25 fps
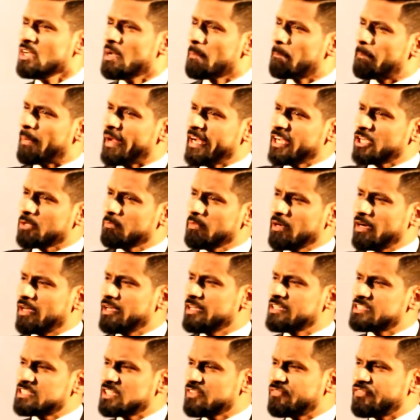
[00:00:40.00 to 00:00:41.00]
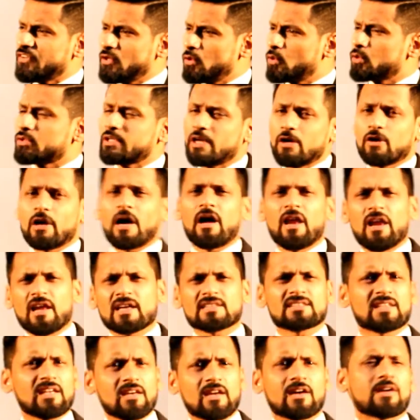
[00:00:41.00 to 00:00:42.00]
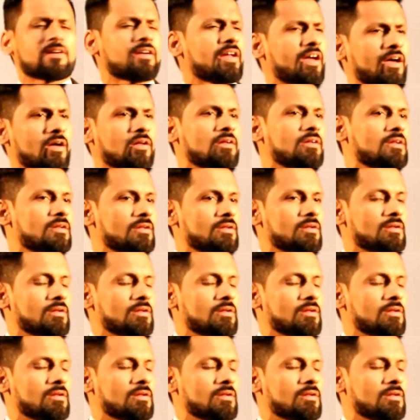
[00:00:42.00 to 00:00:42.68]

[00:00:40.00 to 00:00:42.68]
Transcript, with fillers: पेट में अनिजी फील होता है और अलग सा लग रहा है